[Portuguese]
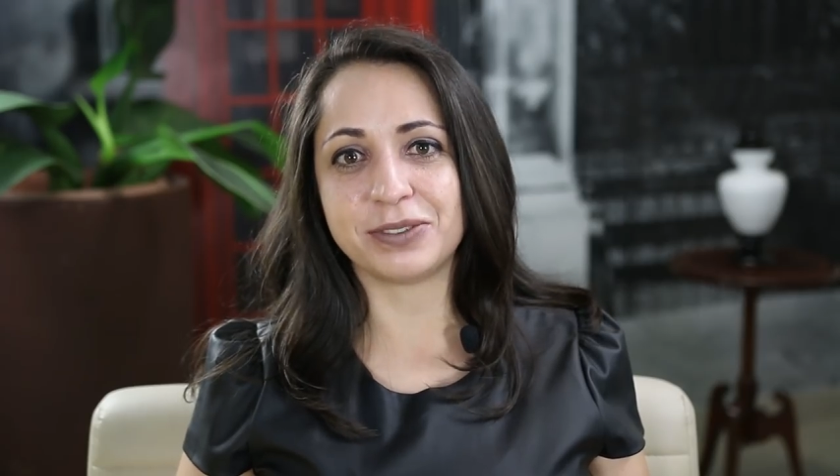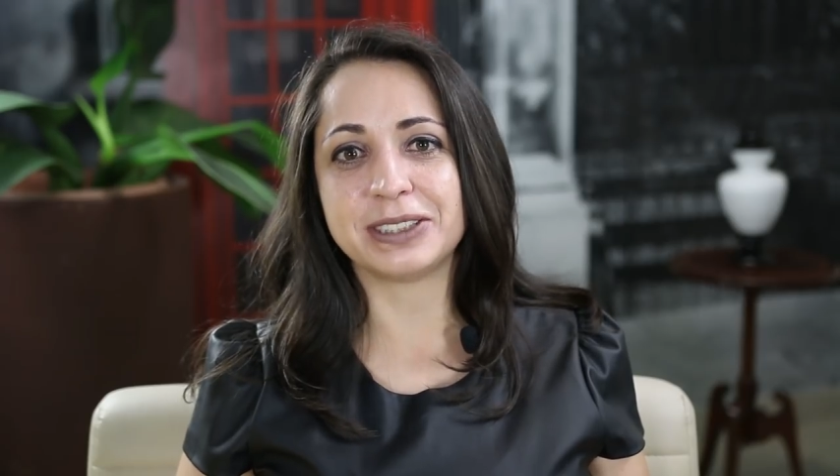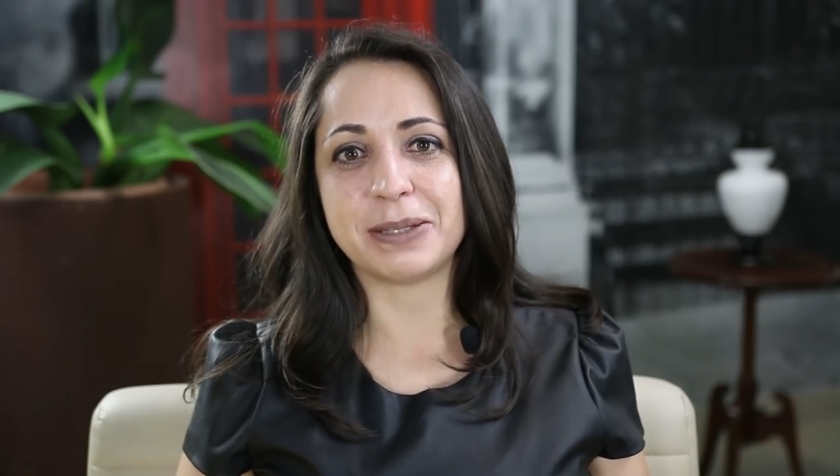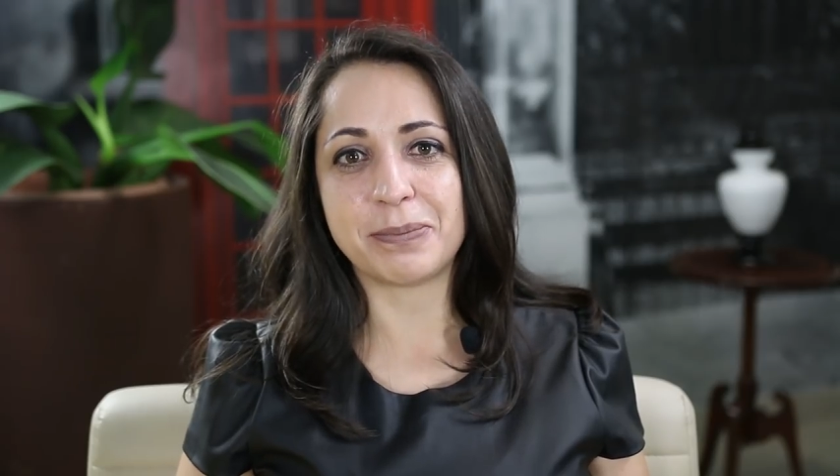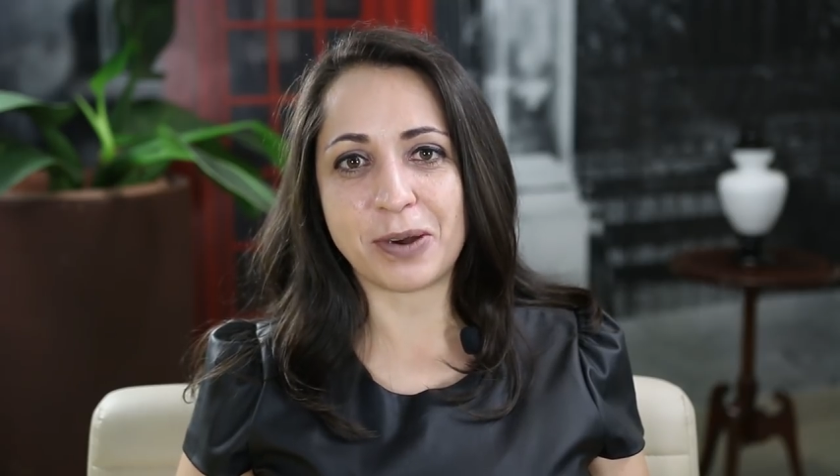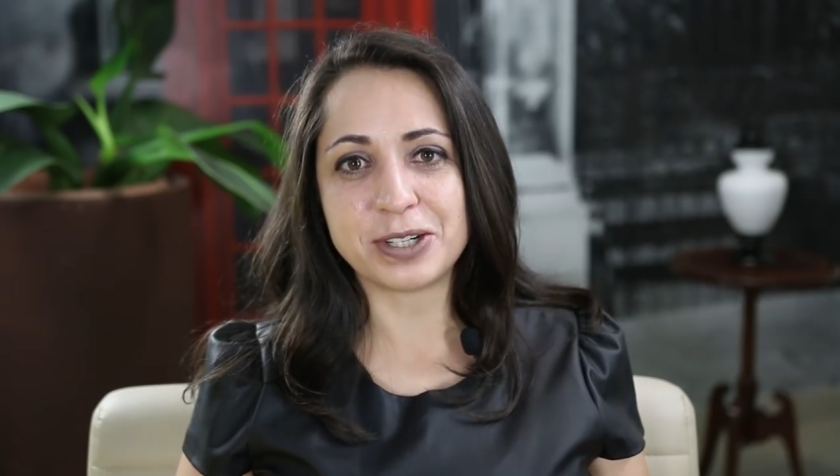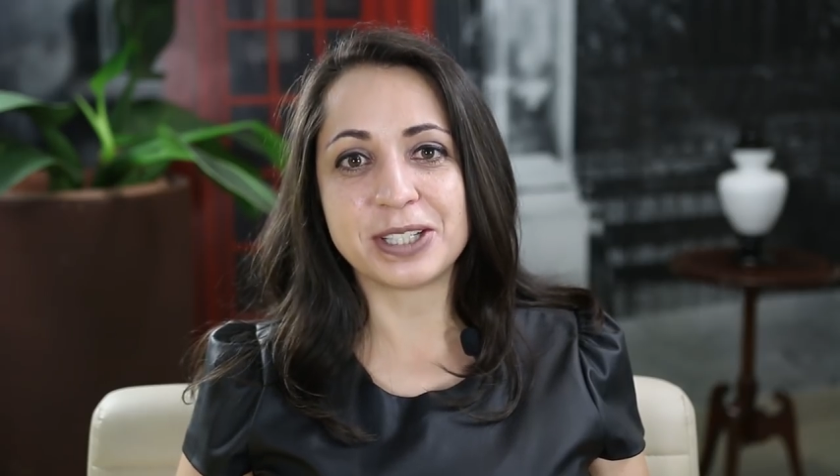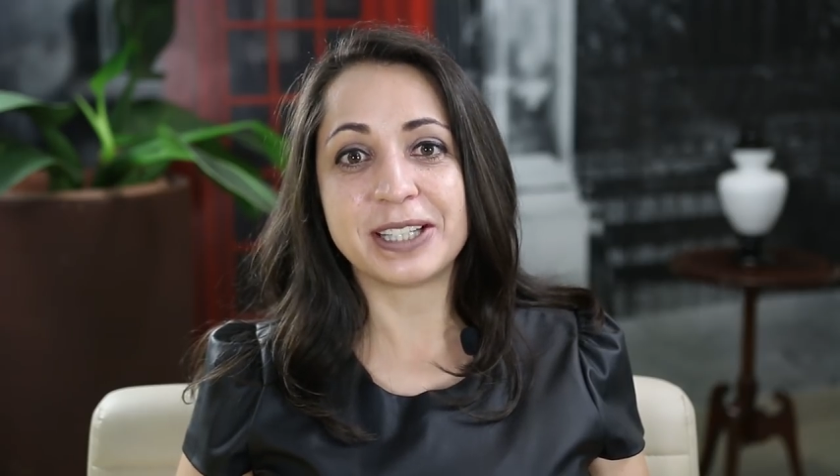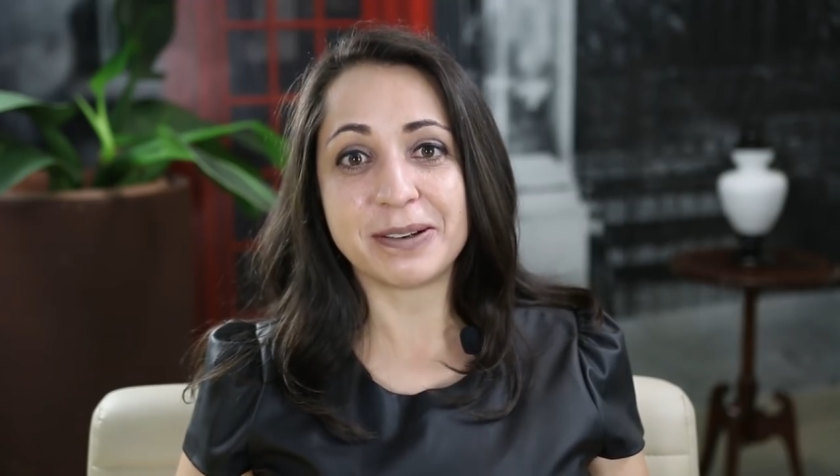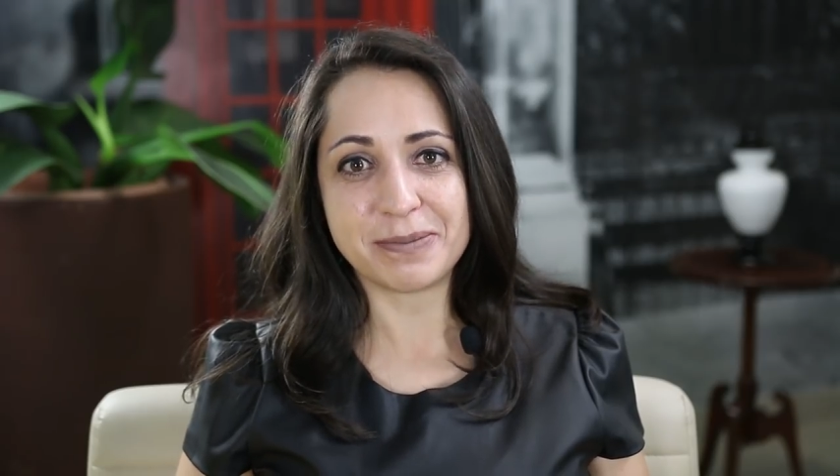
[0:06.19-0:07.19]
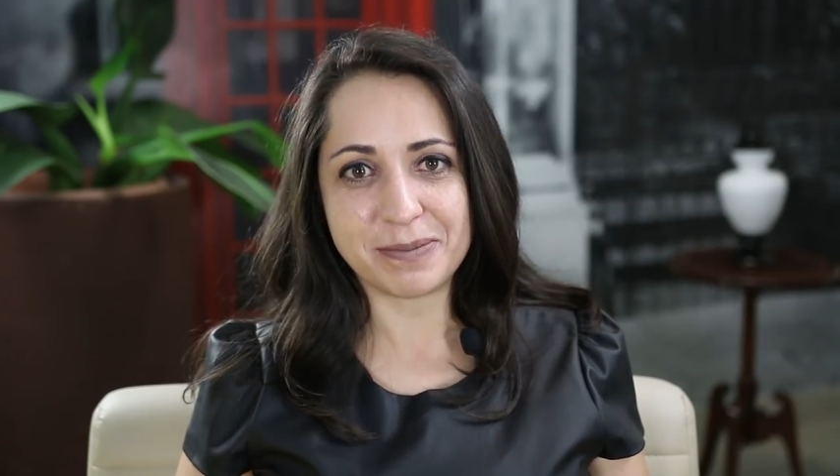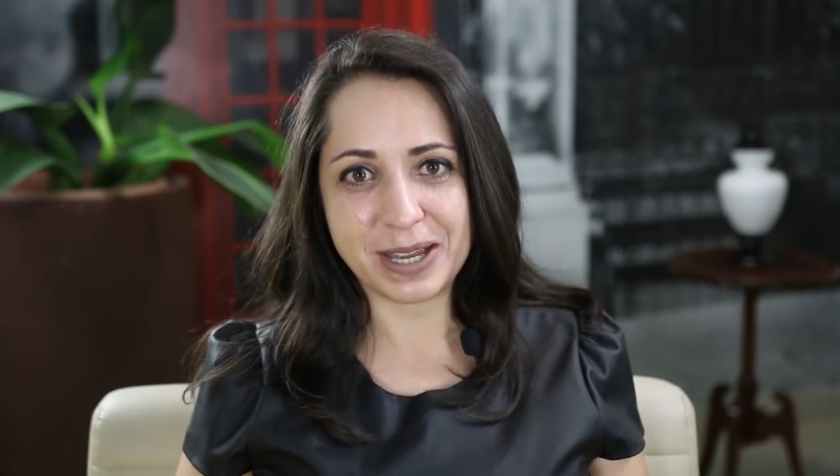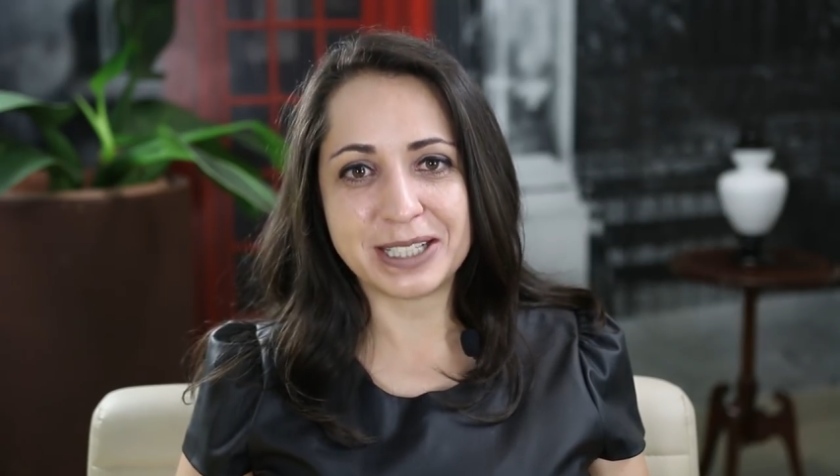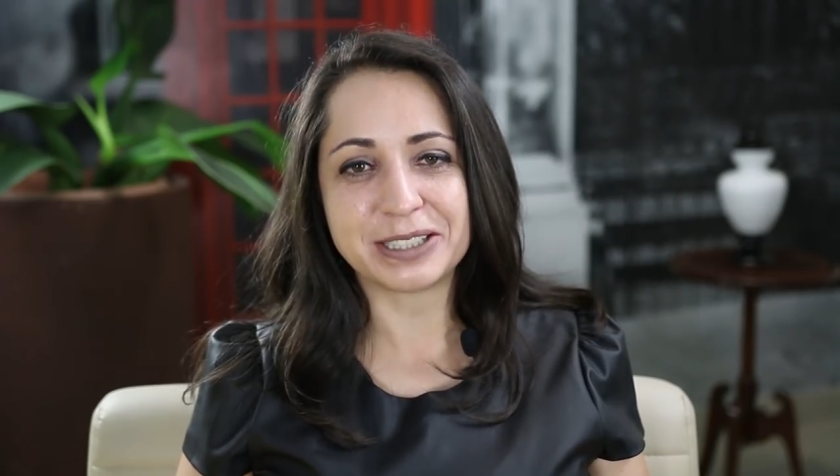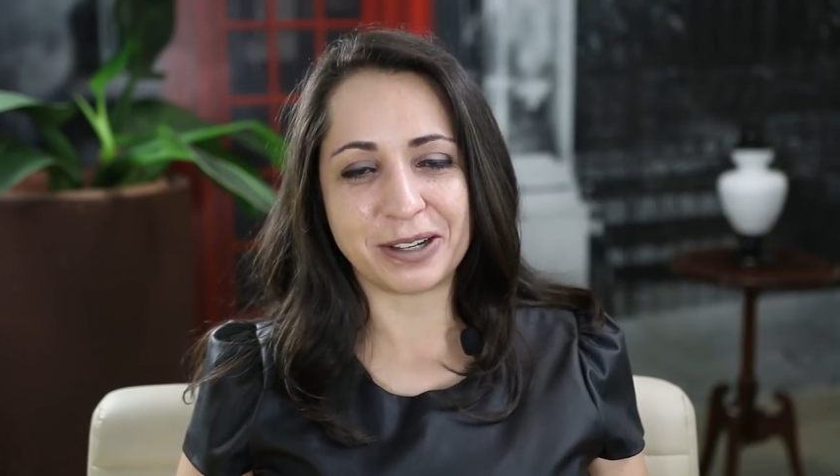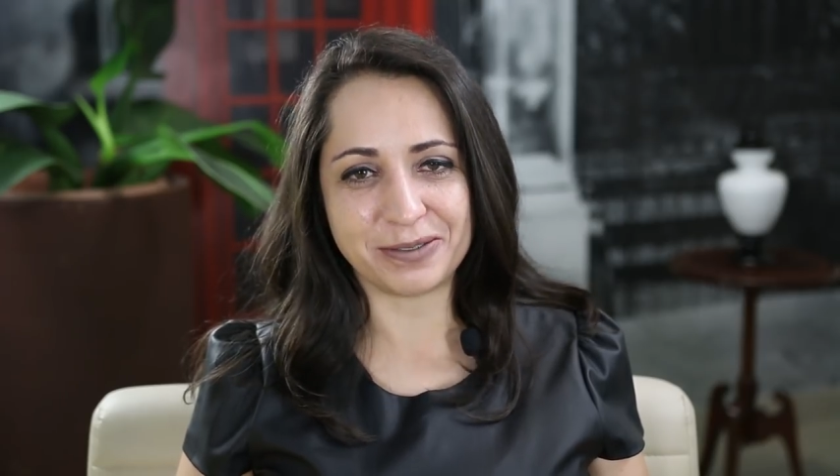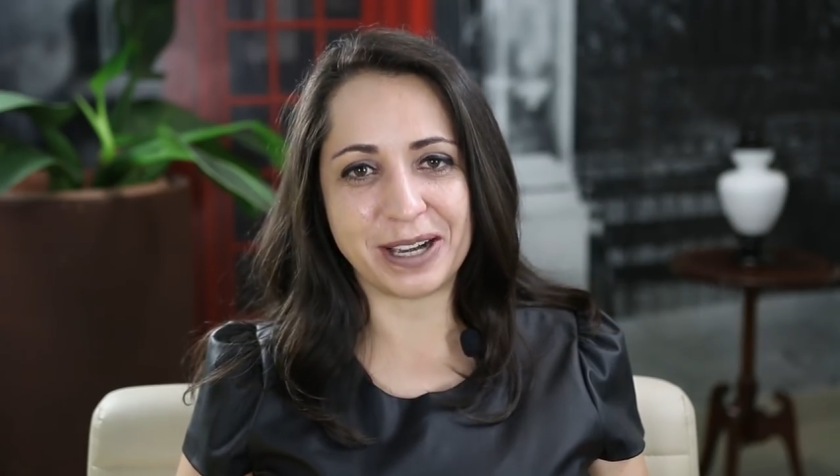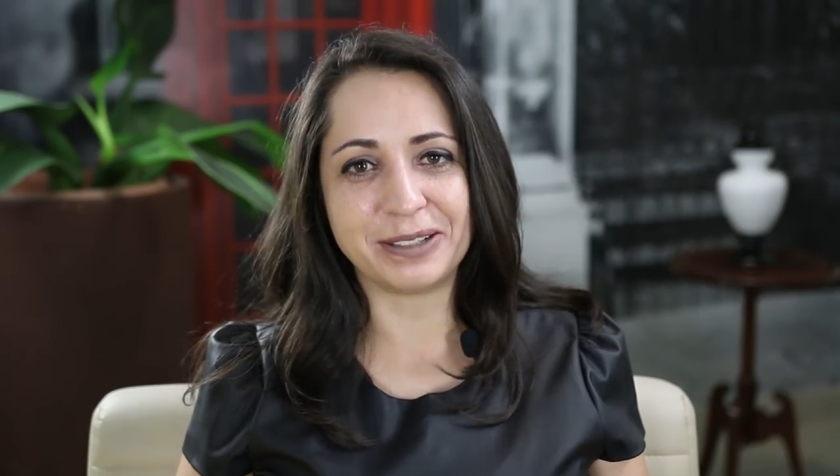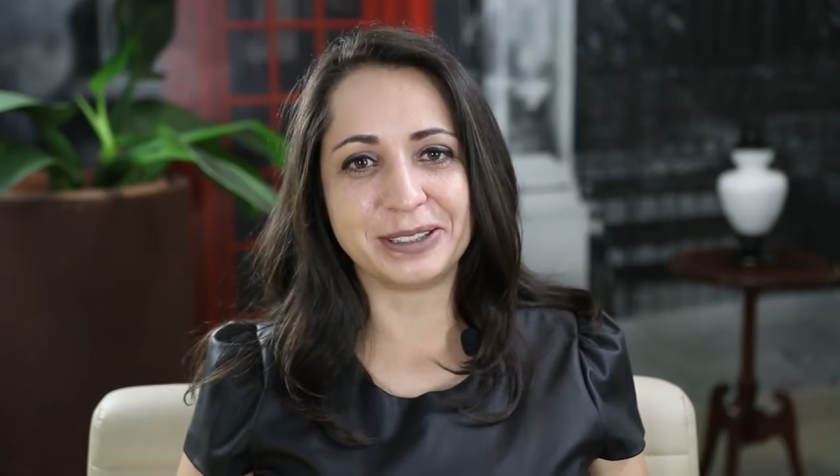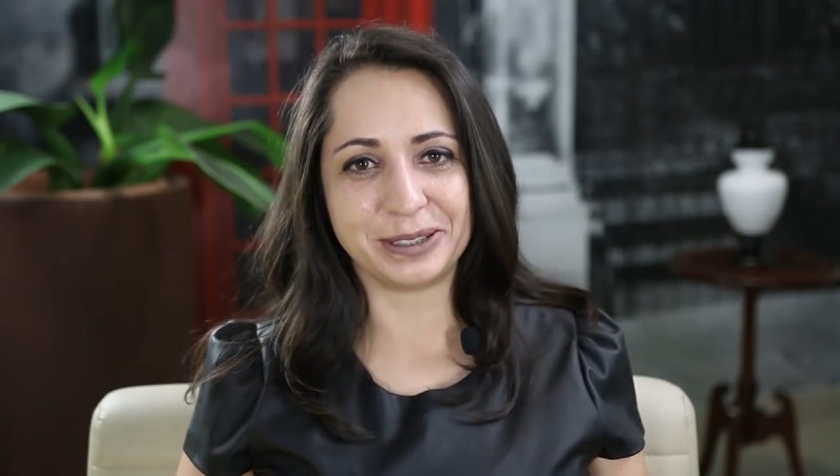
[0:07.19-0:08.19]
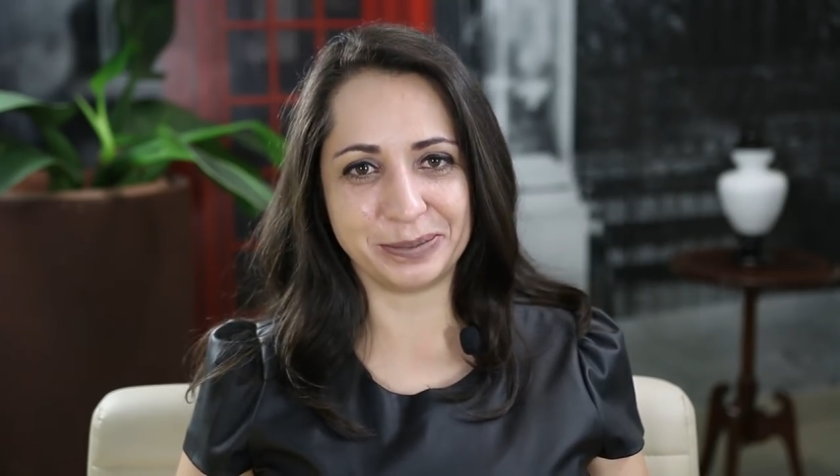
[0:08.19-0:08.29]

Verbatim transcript: você pode também salvar o seu